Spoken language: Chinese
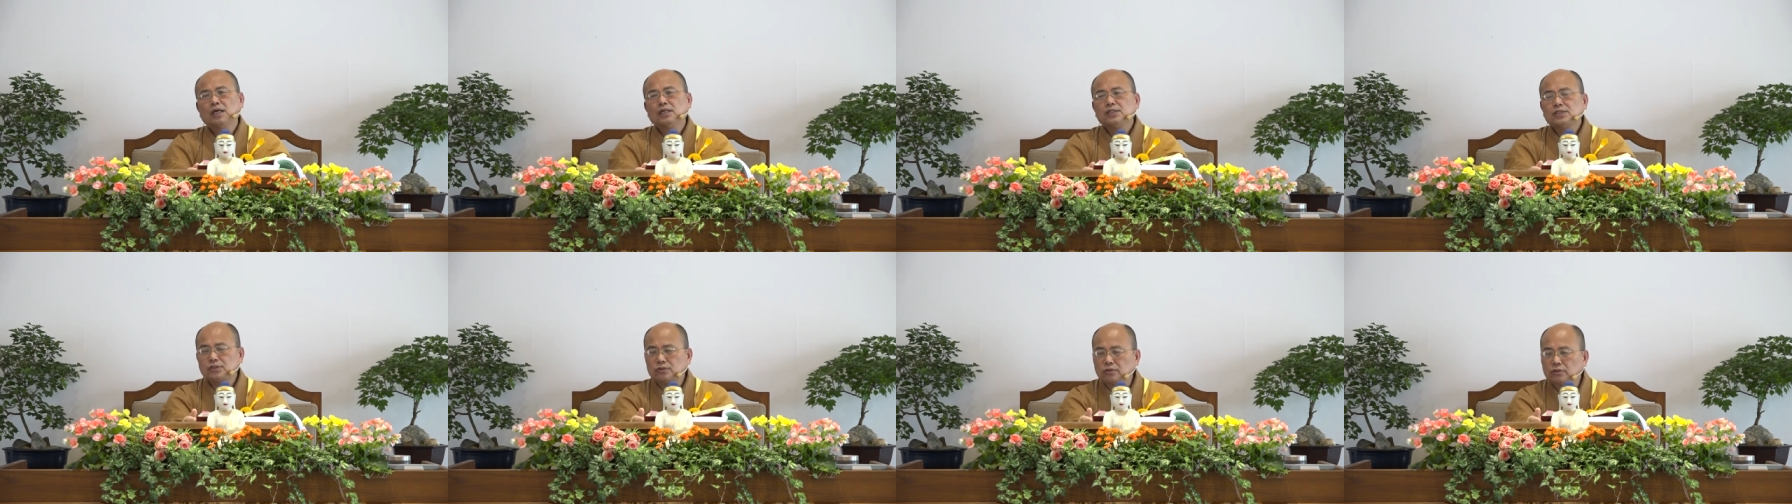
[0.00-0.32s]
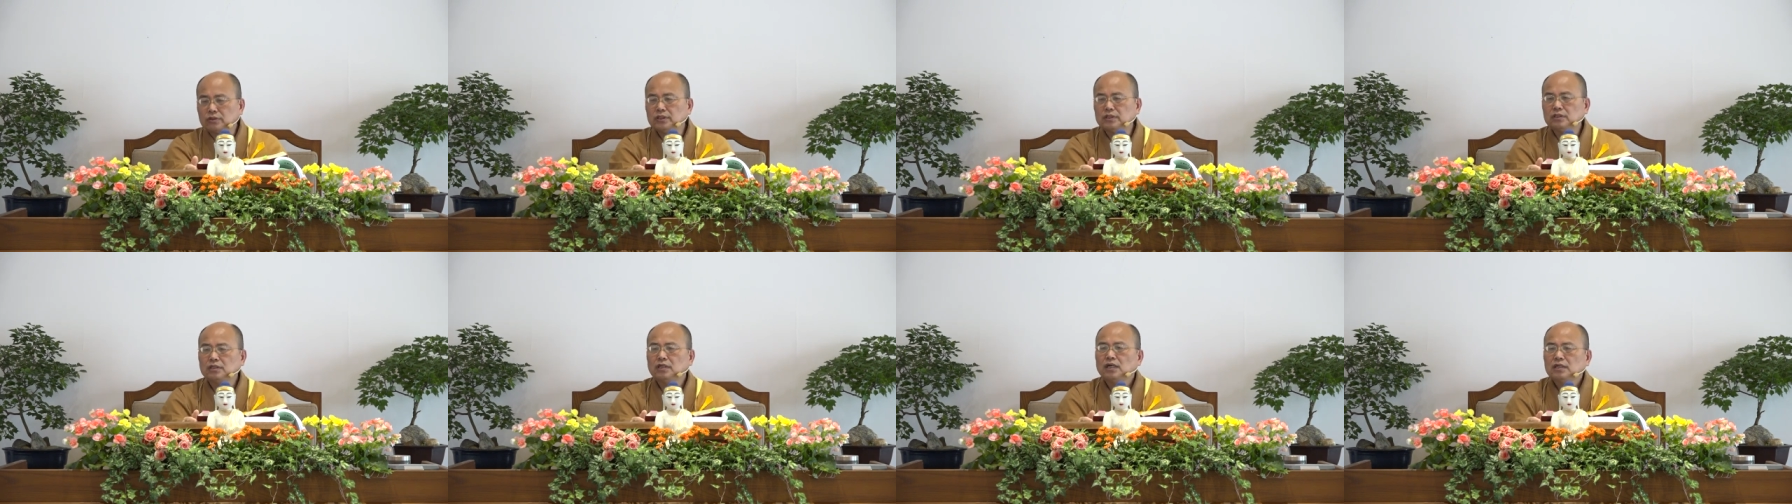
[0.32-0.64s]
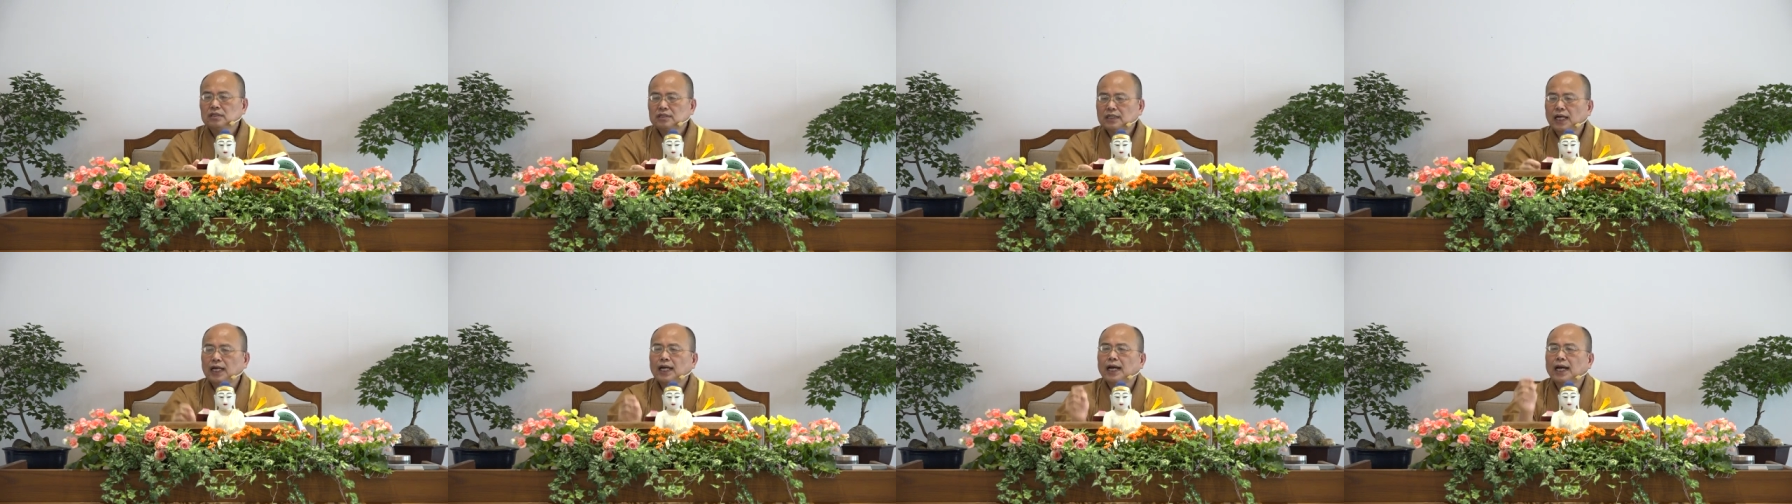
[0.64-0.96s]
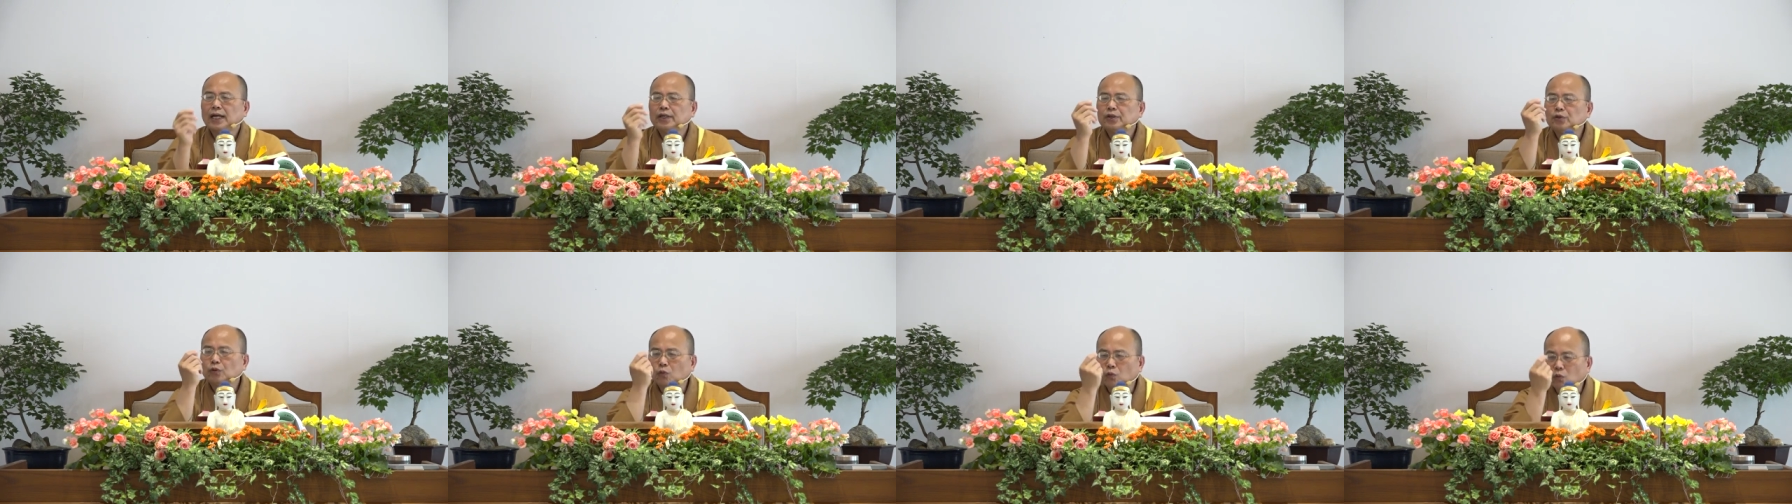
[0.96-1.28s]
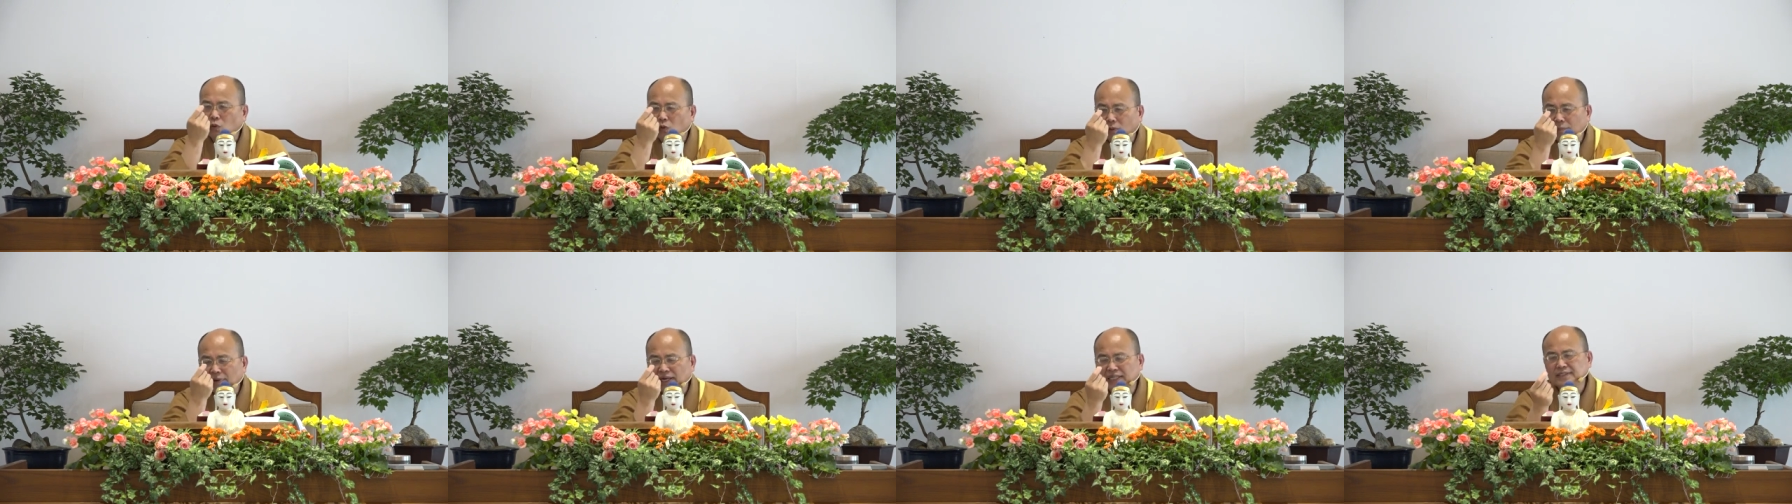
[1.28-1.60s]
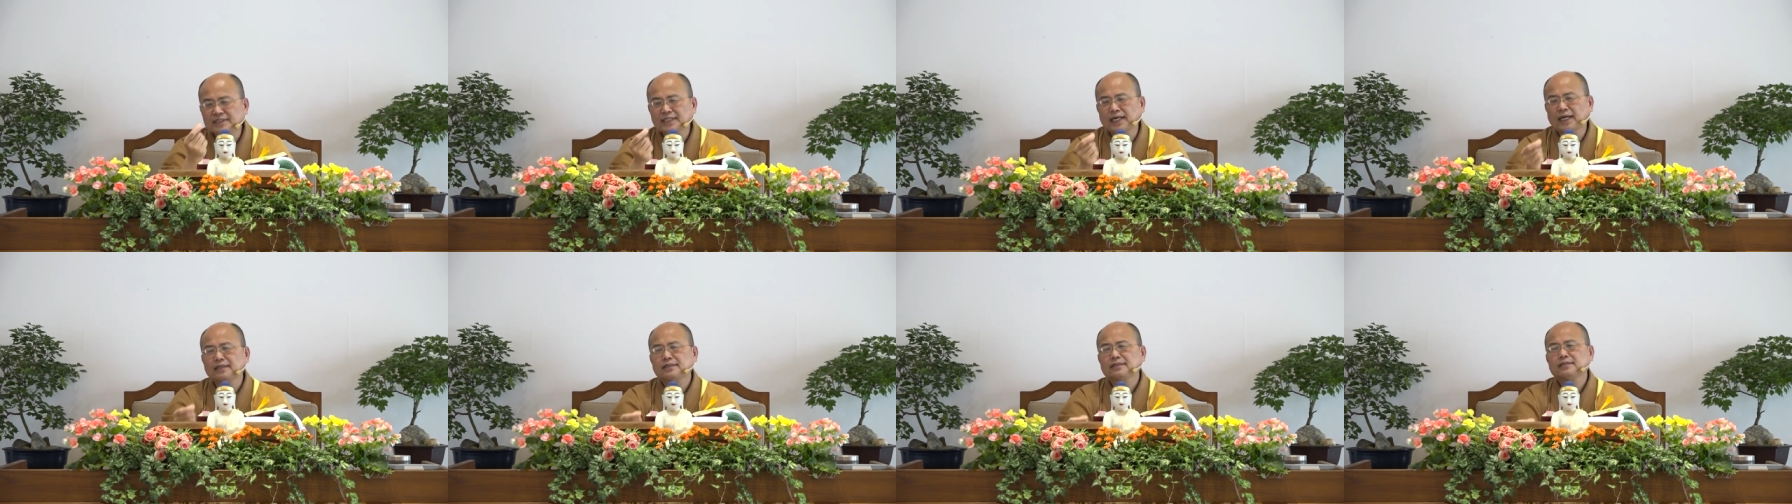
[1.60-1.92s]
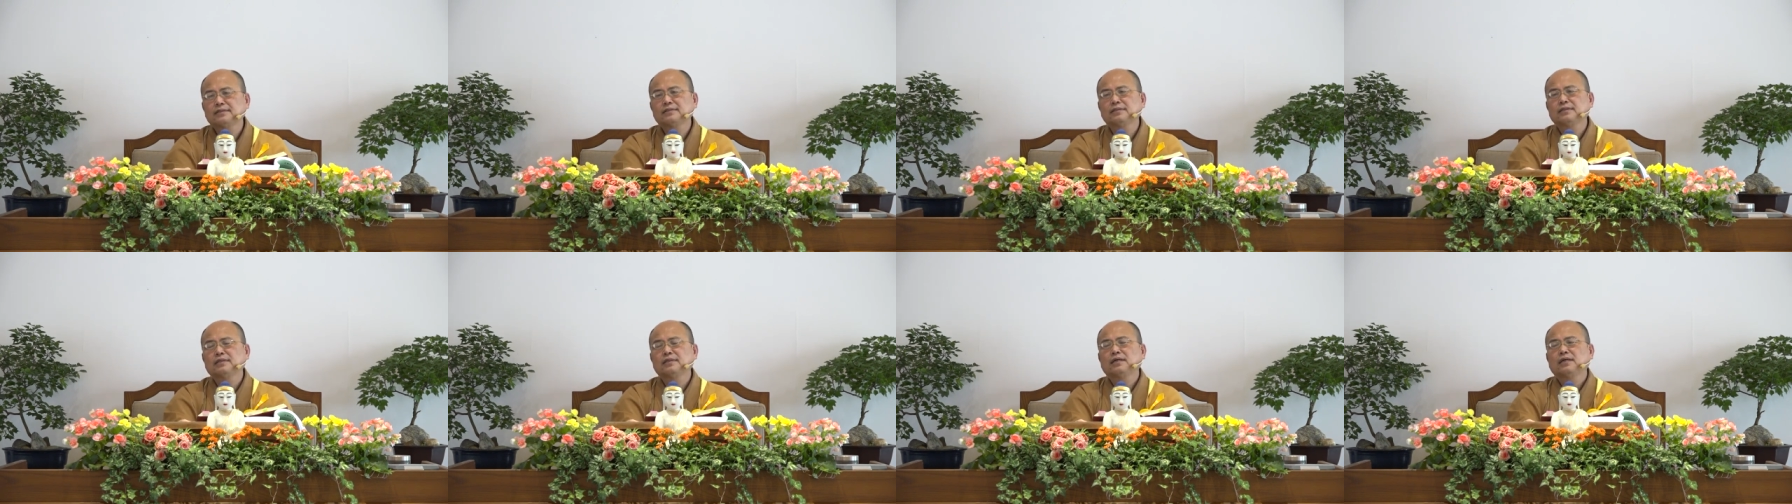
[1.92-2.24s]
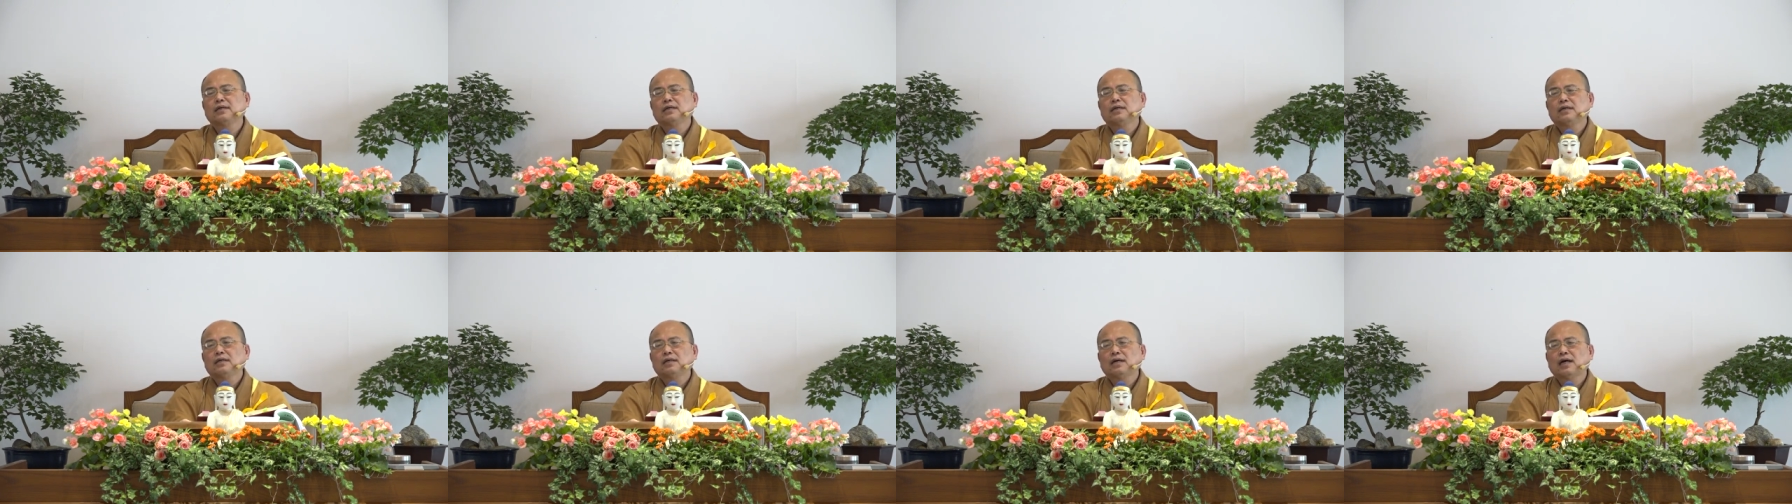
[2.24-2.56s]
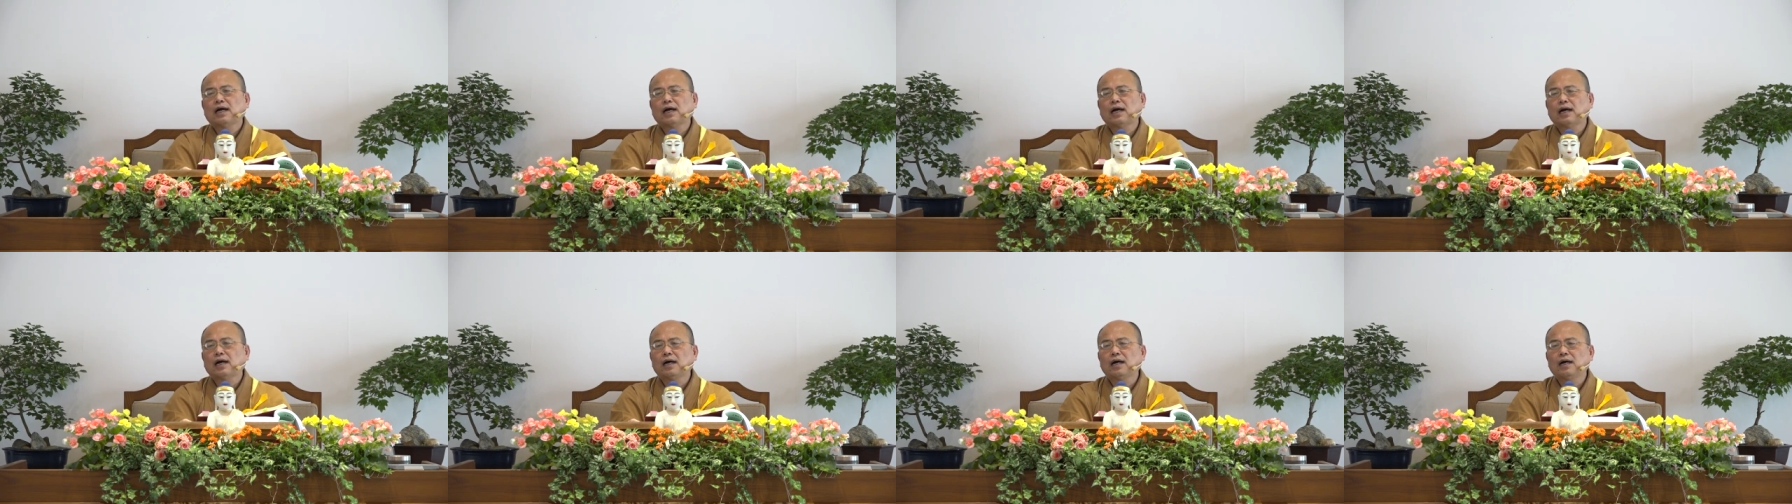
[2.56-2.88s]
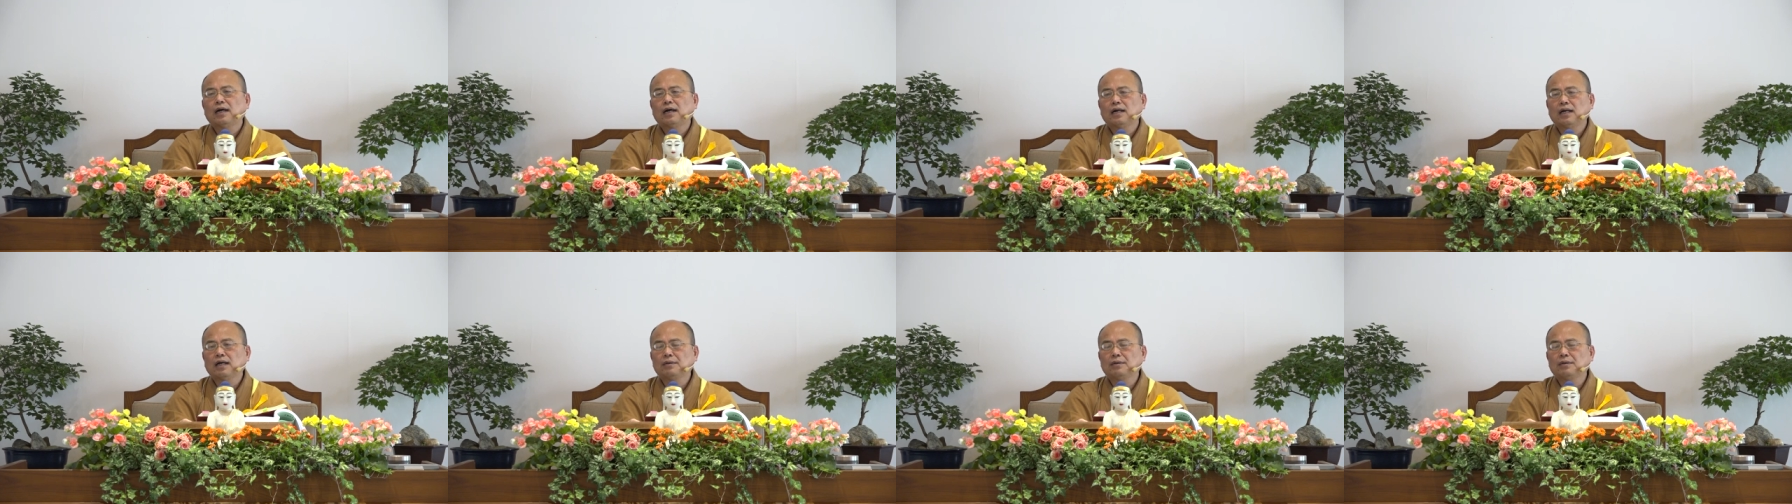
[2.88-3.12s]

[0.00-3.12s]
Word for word: 所以他还有我慢在啊。